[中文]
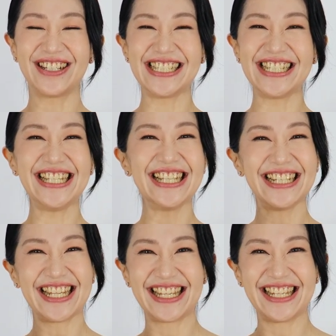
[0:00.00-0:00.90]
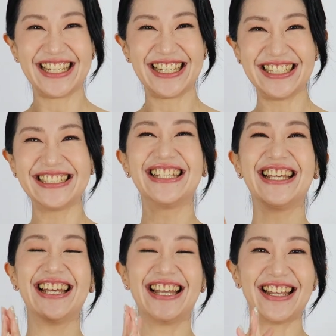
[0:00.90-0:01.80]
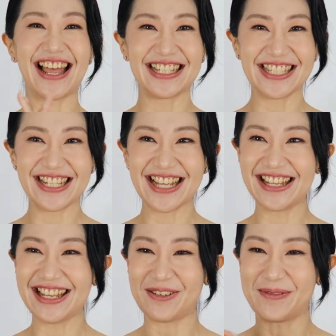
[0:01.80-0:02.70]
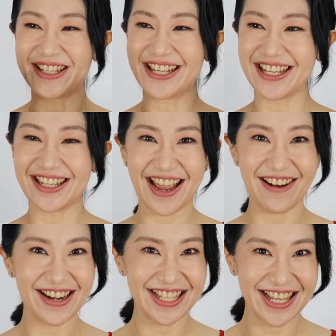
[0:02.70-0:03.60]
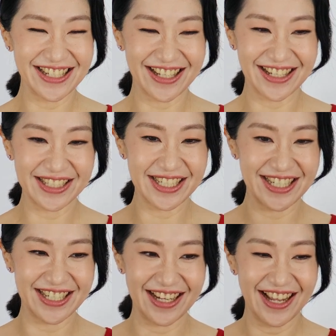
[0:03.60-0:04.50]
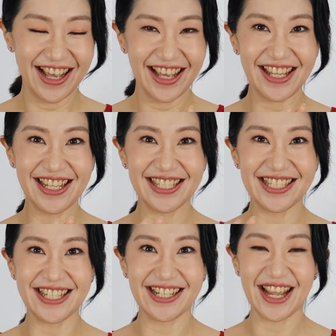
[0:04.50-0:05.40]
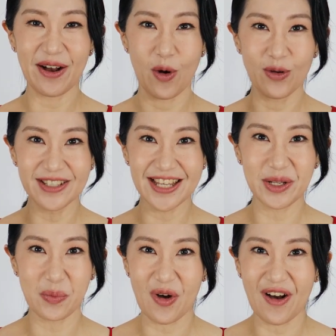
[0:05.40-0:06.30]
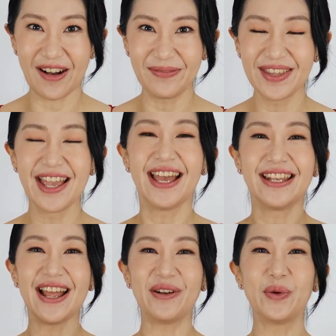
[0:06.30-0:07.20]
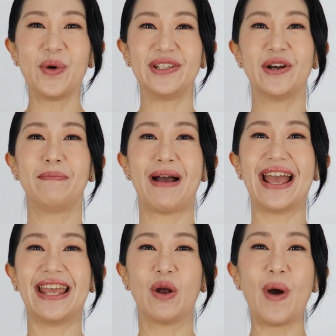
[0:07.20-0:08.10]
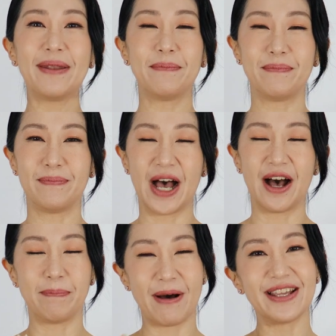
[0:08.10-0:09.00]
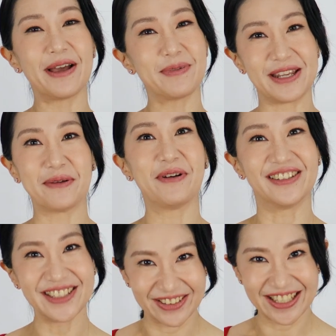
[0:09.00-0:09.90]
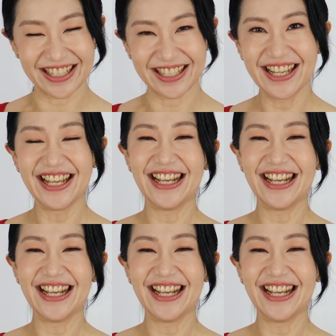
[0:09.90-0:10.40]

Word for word: 我是应玲。那今天看到我们的 Guerisson 呢，是一系列红色的哦。那如果有买罐啊、呃、保养品的朋友呢，